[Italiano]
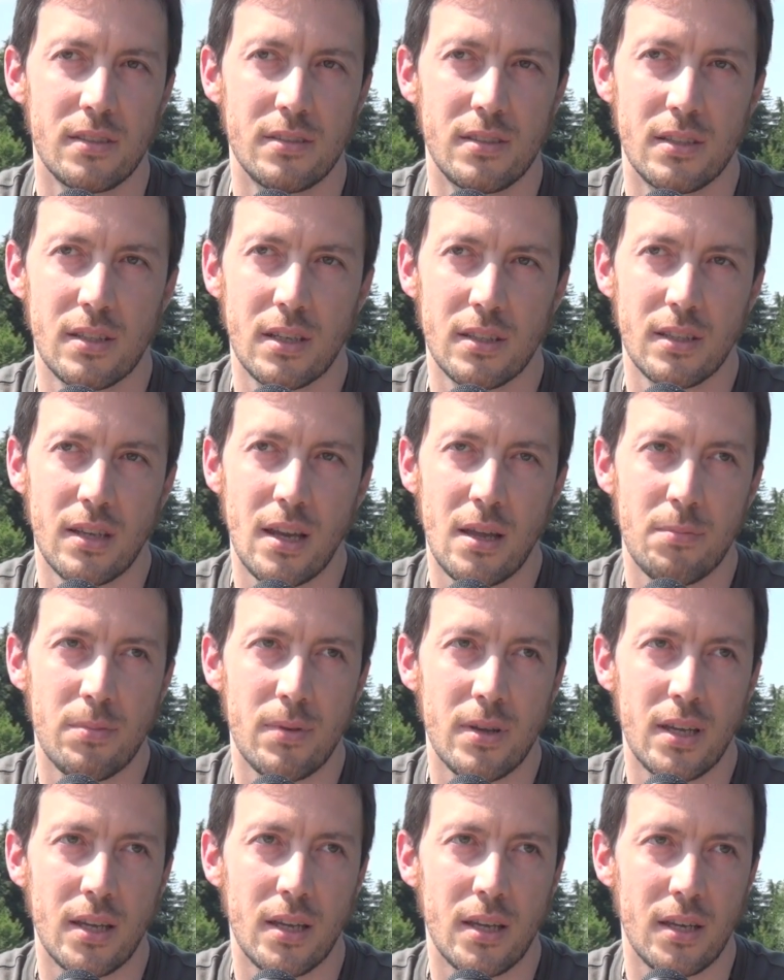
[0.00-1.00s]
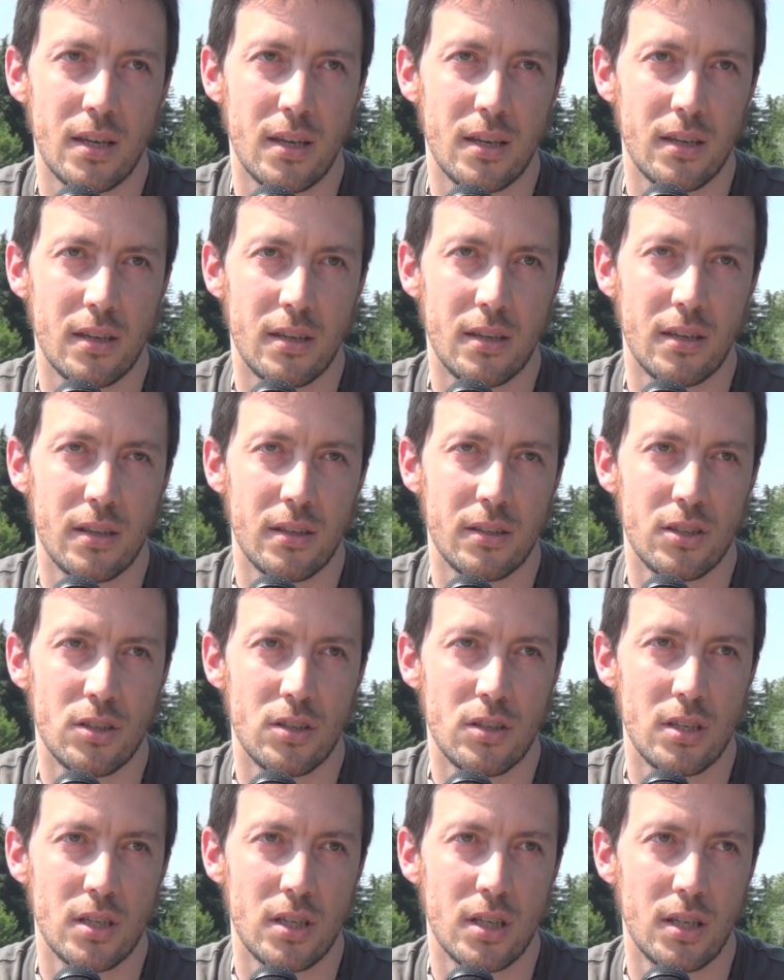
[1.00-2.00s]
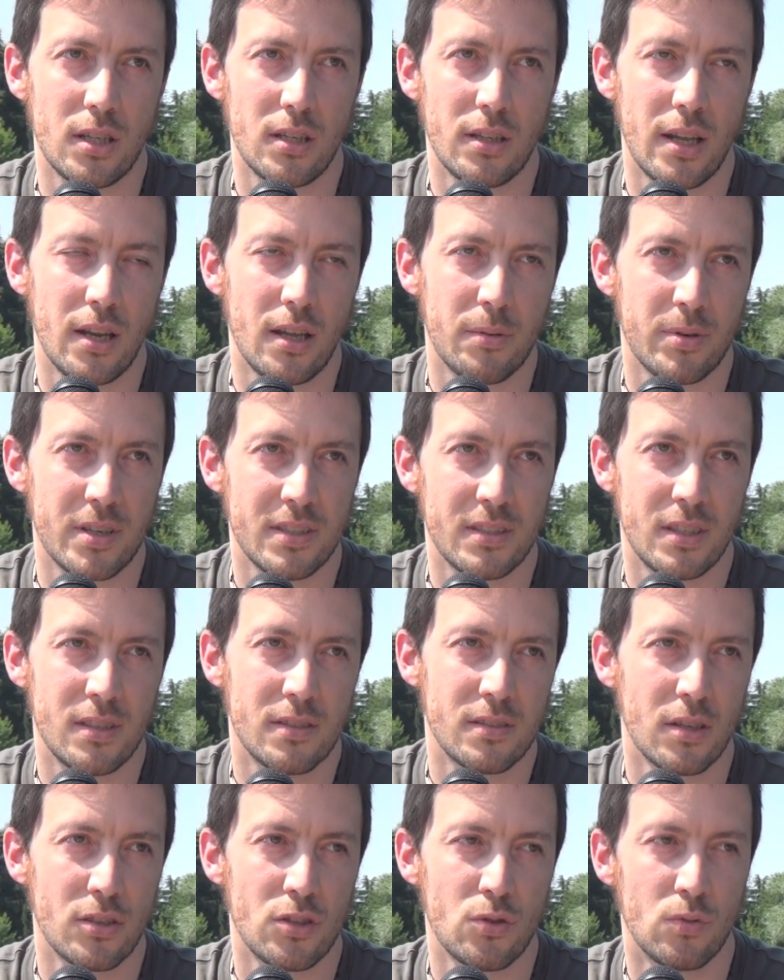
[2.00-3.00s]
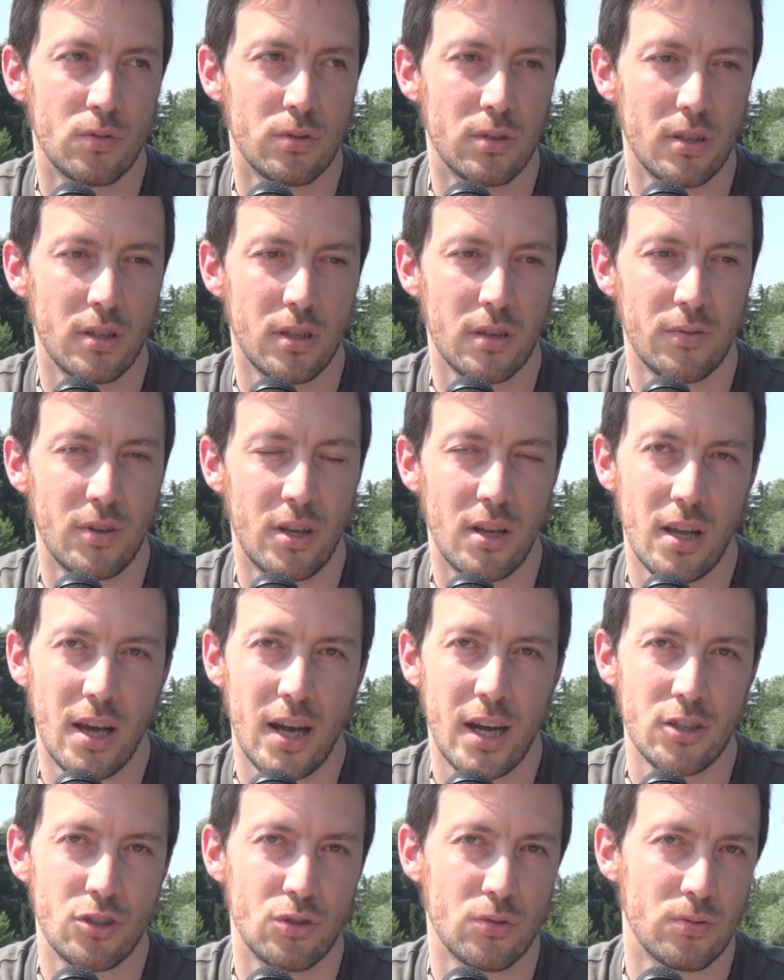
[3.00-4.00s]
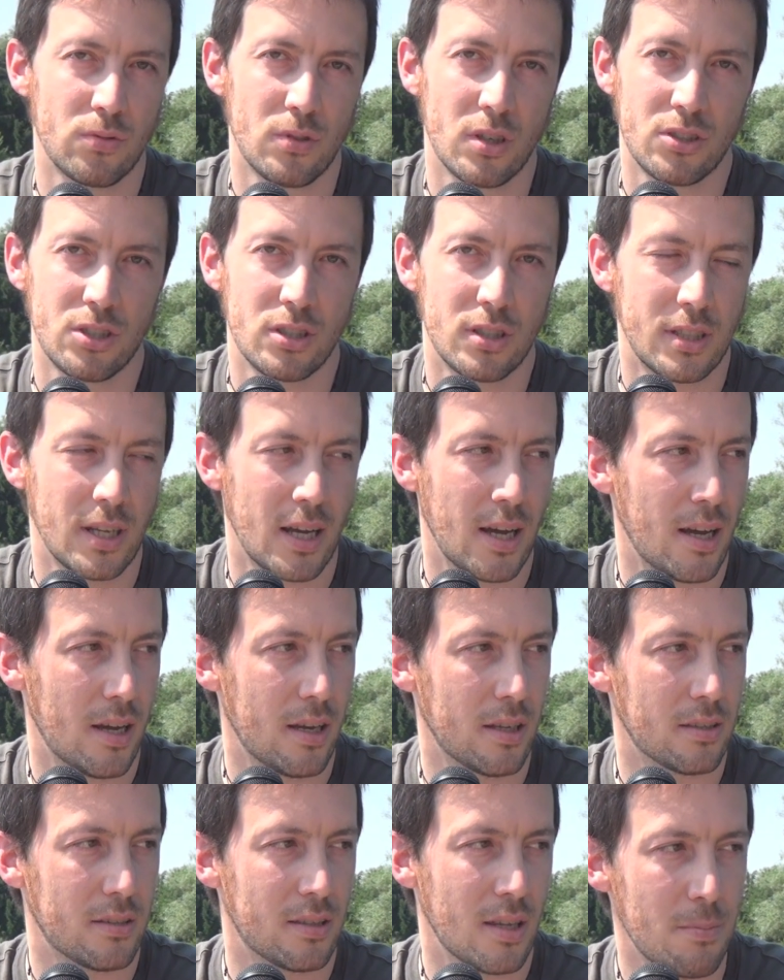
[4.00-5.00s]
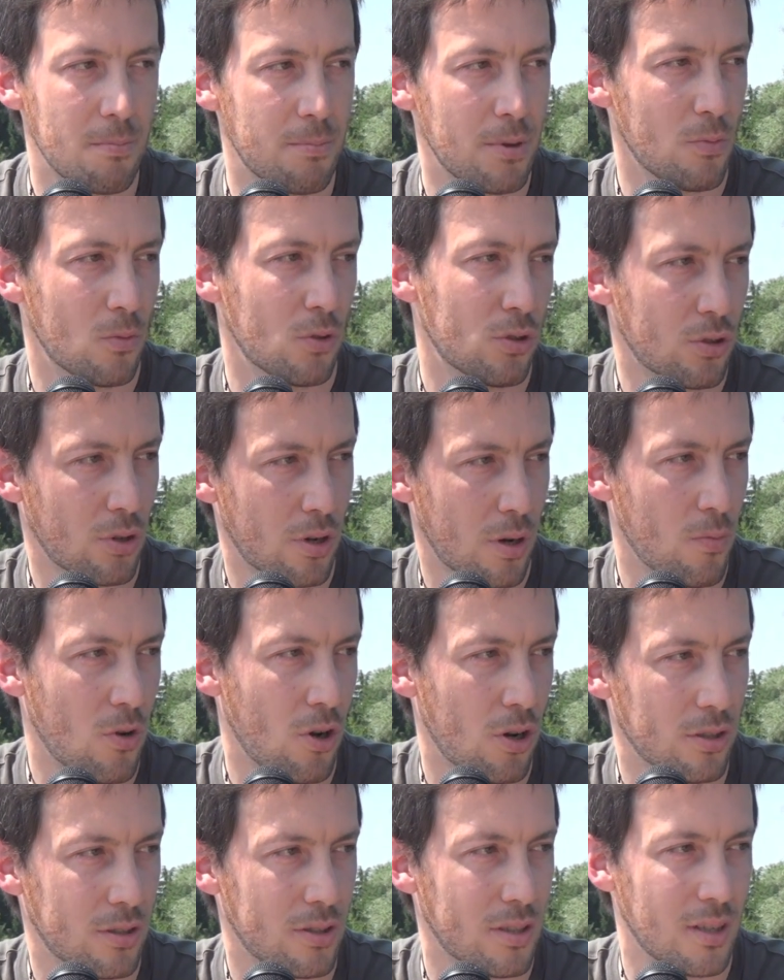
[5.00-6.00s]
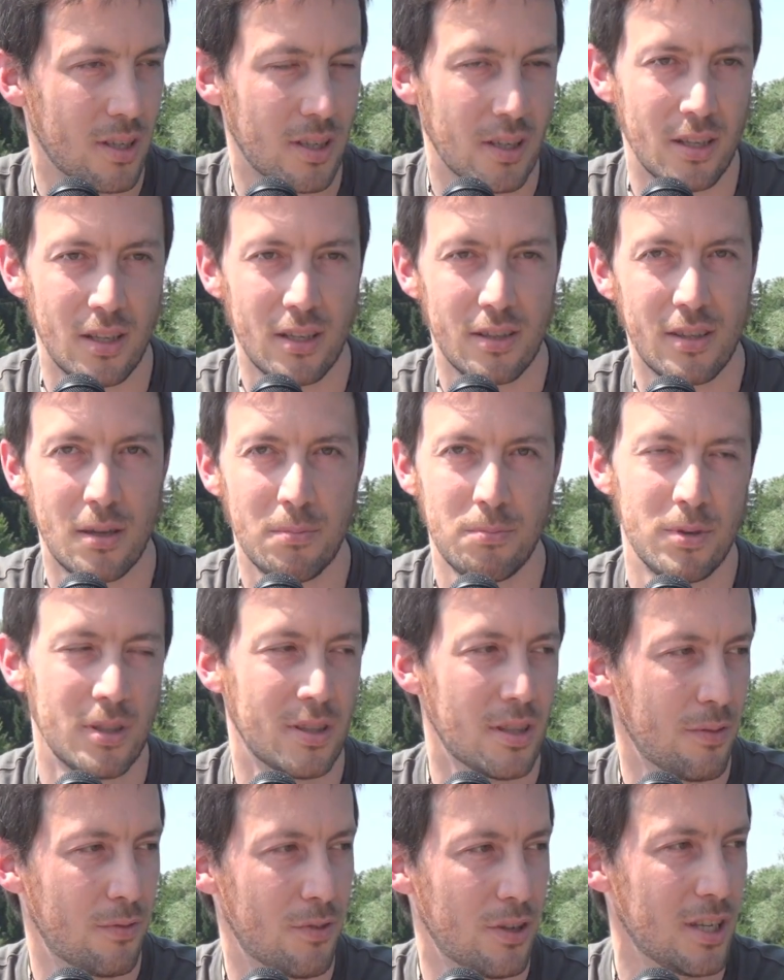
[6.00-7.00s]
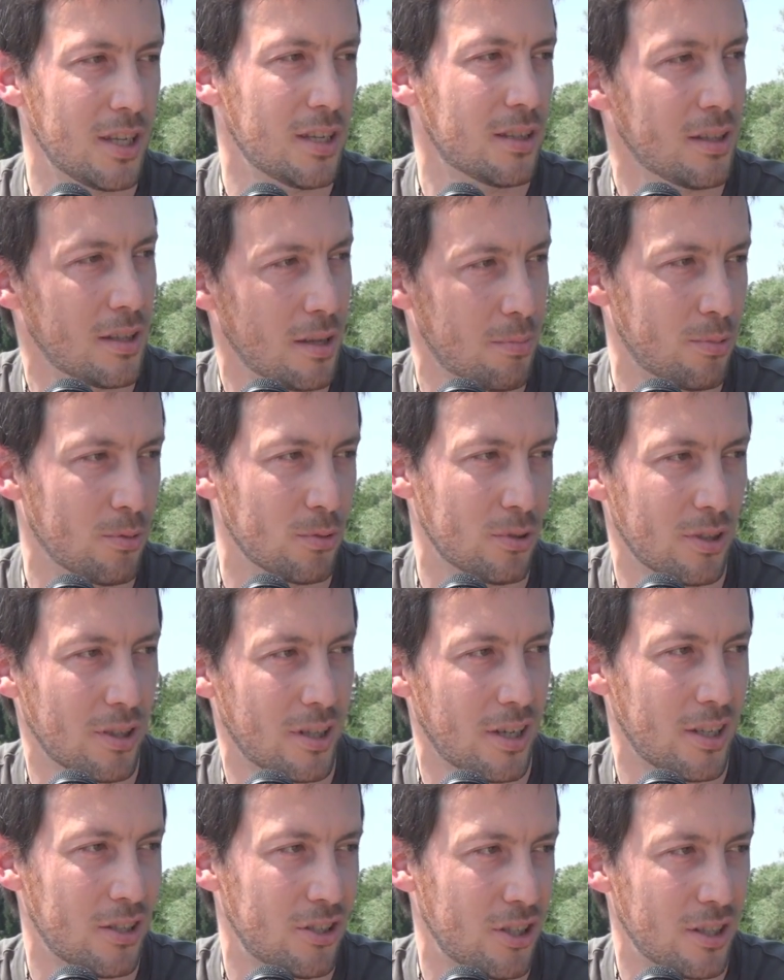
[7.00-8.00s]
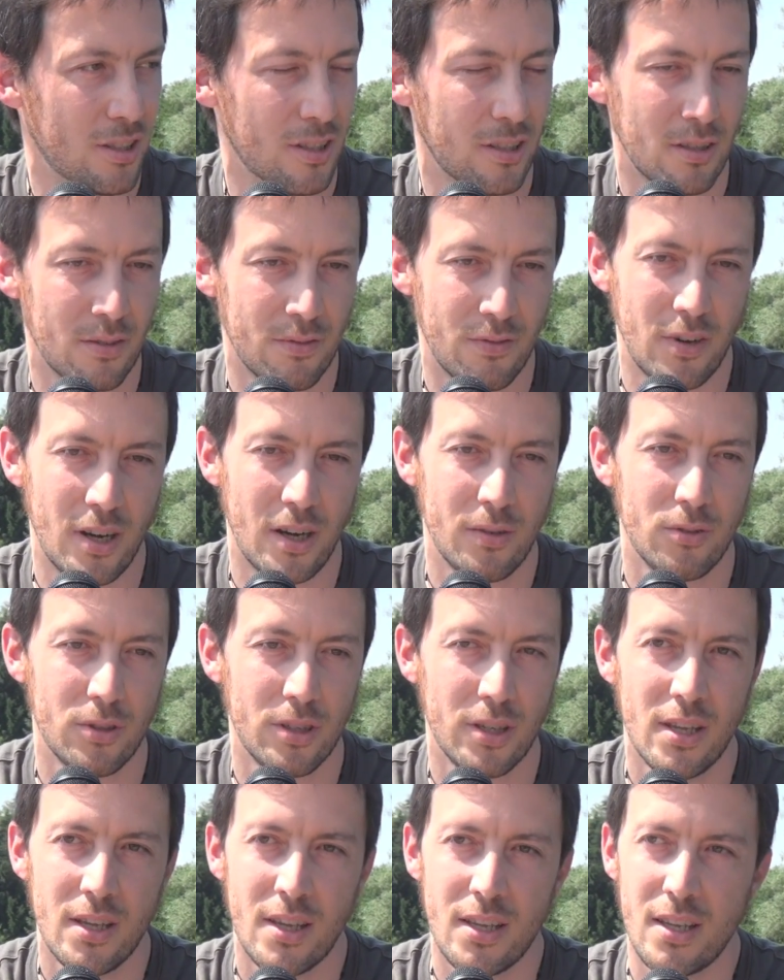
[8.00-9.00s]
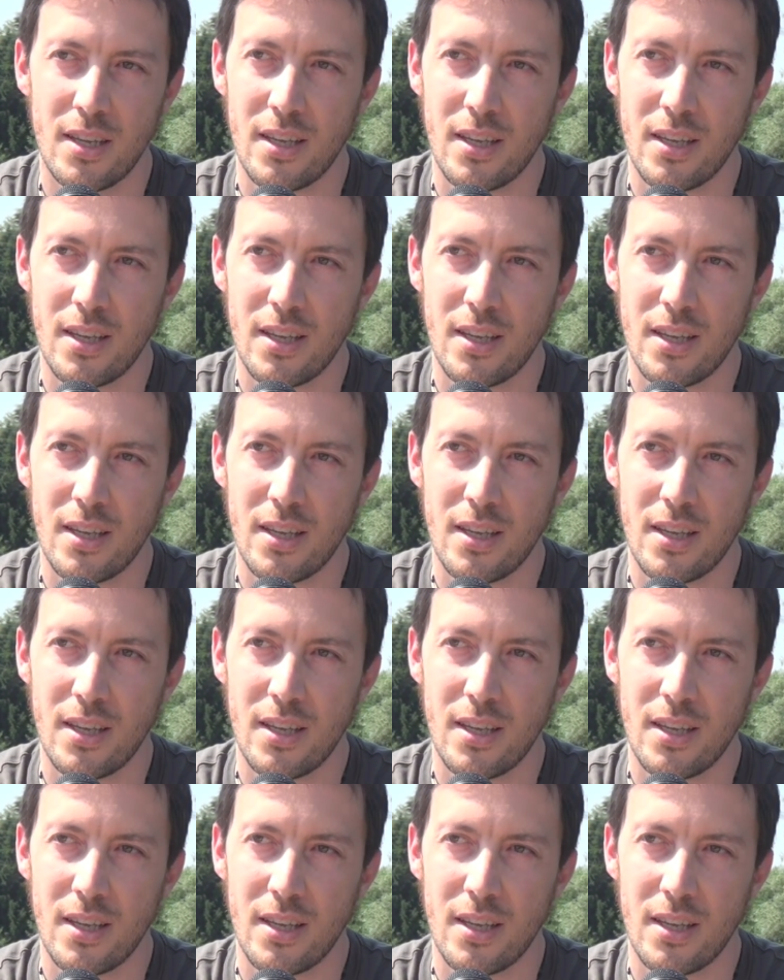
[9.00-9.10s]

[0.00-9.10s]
Si tratterebbe eh, di, della presenza di un villaggio, di una città in tempi molto remoti, nei tempi indefiniti appunto delle leggende, delle favole,